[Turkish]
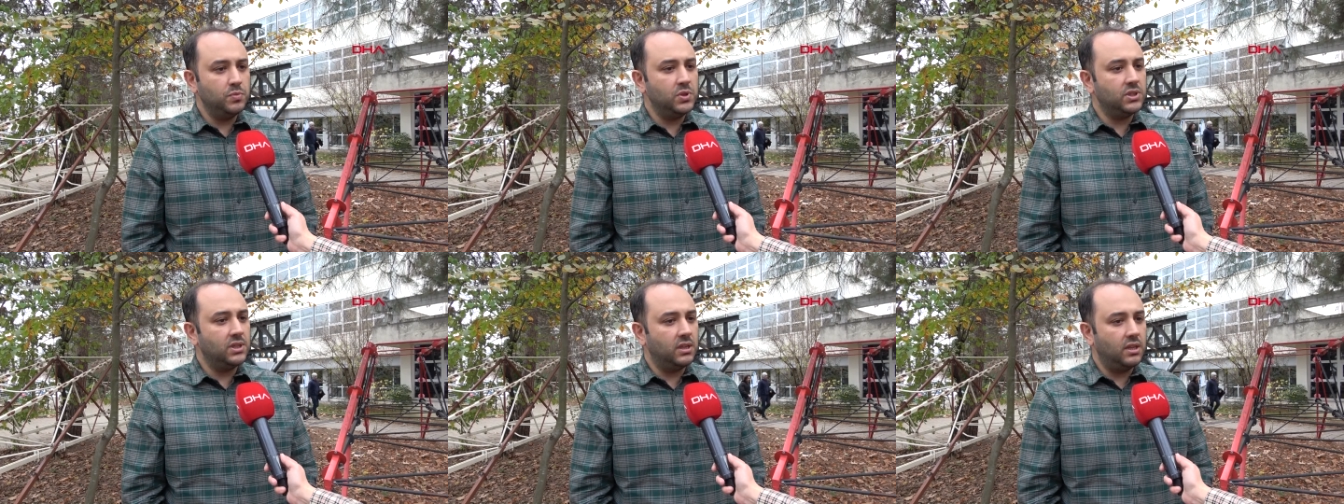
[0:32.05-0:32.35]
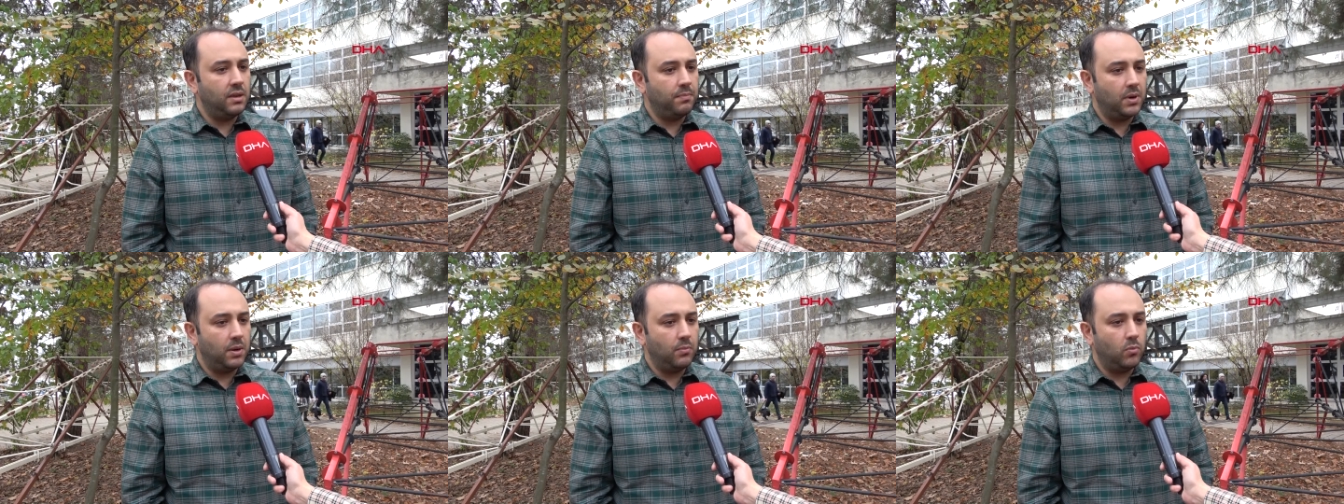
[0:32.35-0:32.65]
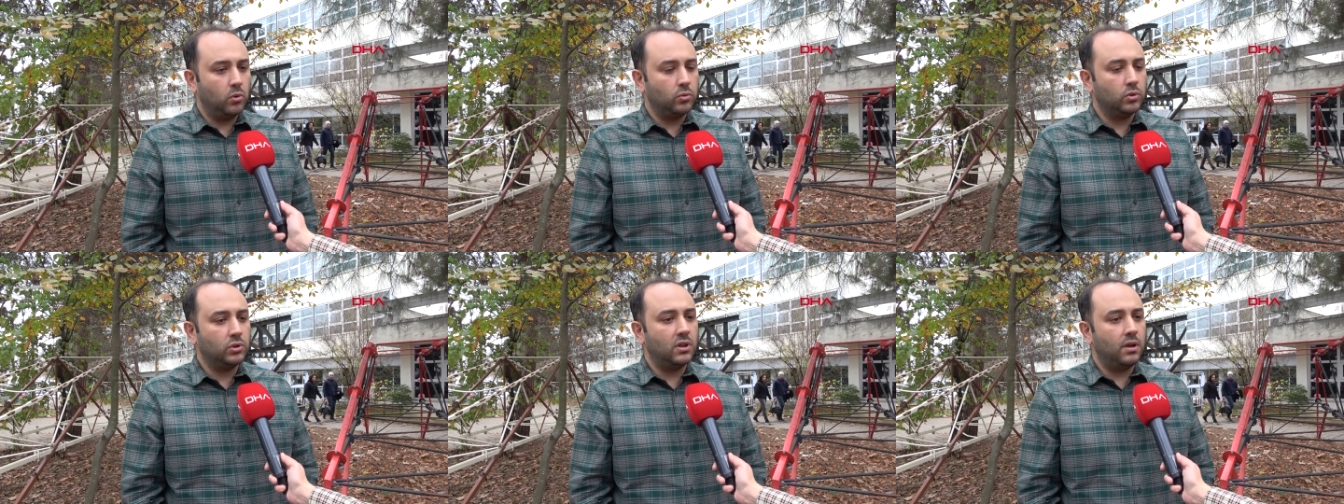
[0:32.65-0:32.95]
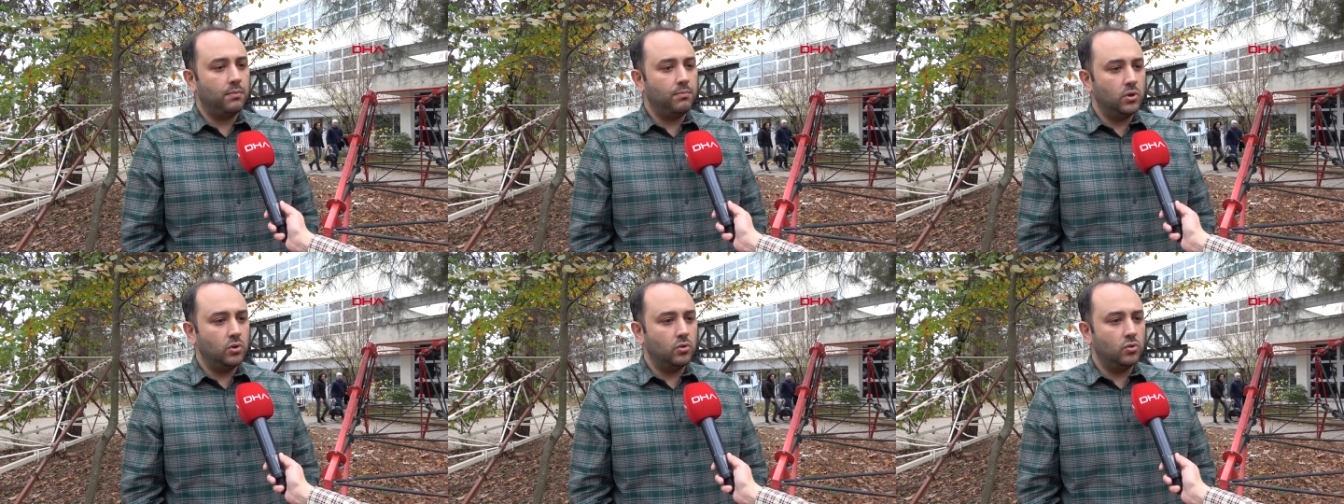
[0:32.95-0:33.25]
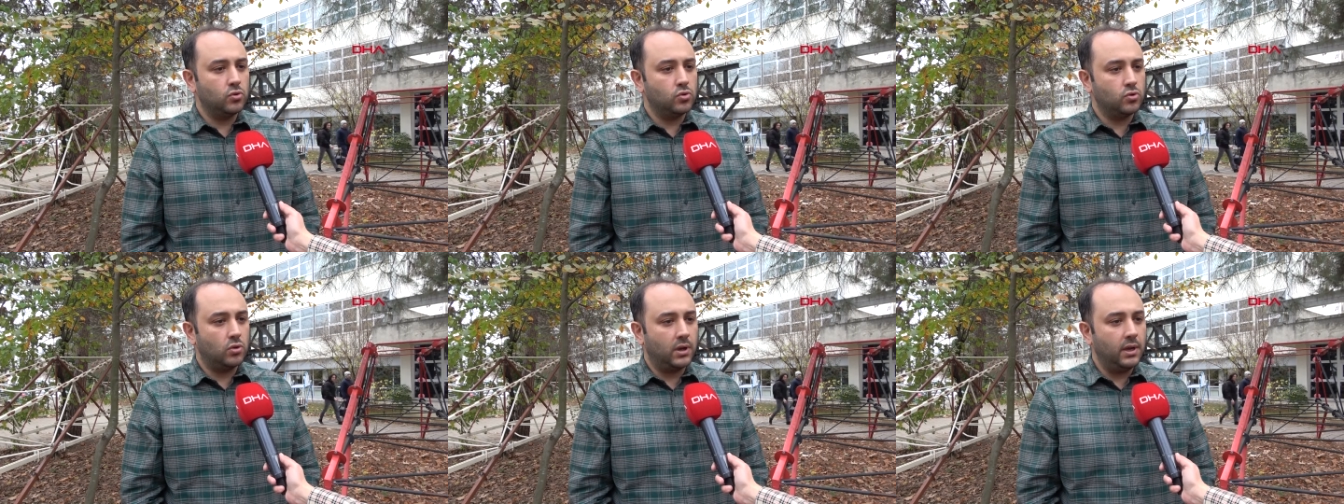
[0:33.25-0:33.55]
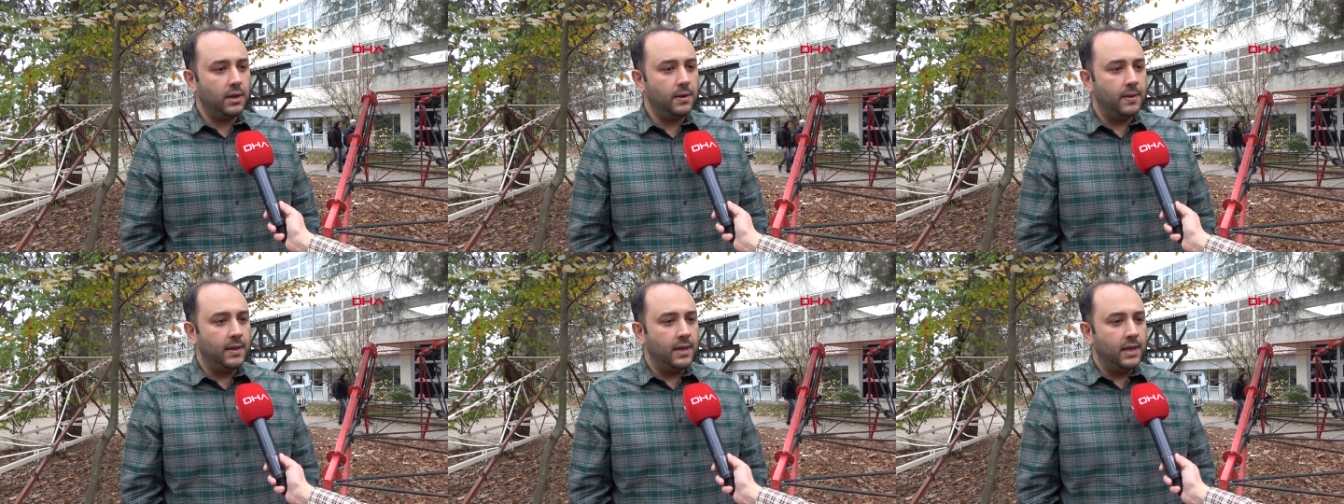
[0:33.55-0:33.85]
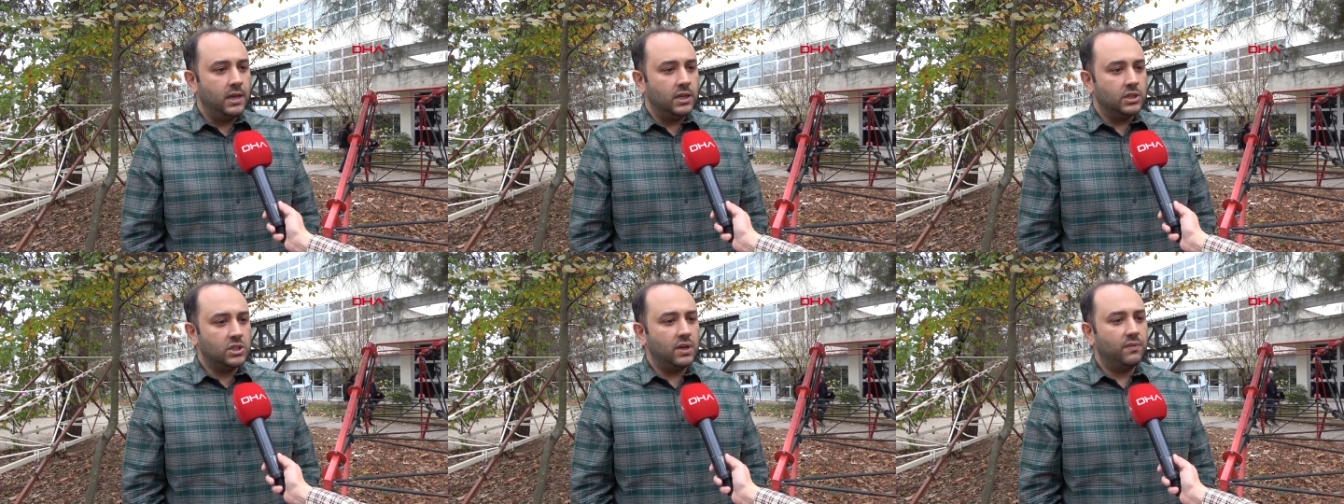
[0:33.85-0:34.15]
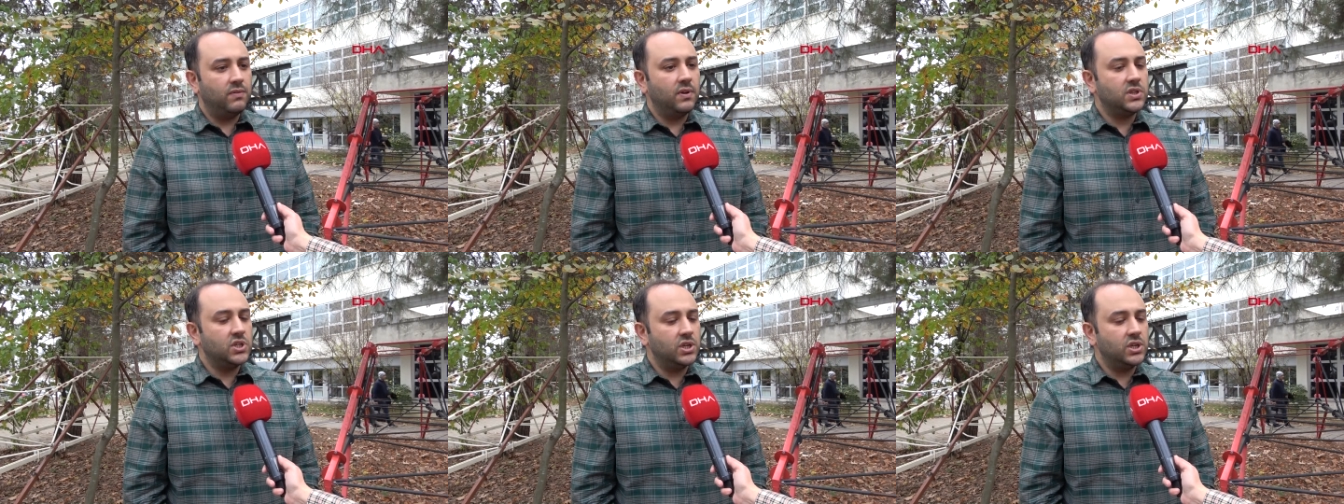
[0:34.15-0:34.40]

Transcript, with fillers: Biz de deprem olduktan bir gün sonra Çevre